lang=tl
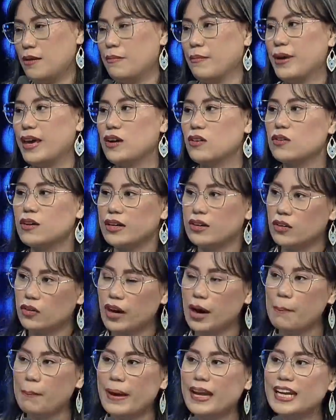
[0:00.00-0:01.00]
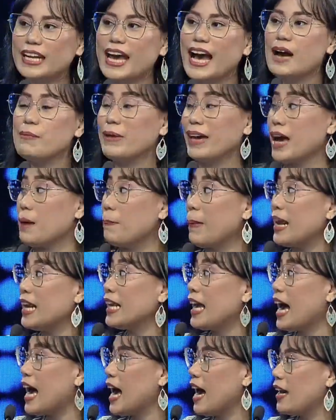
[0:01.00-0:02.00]
Merong ano, apelya, may
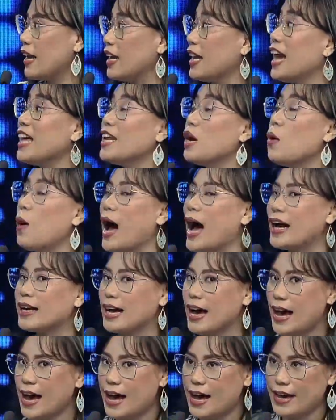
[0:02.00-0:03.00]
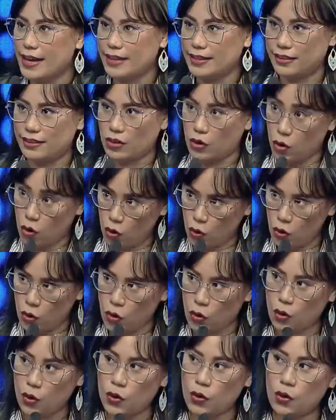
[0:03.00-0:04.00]
apelya, nananawagan.
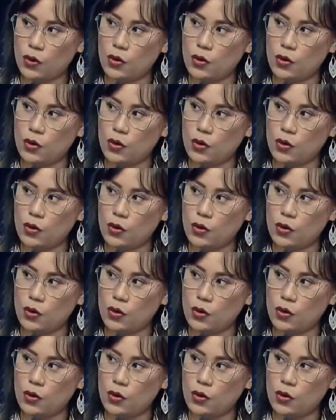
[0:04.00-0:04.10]
Nananawagan.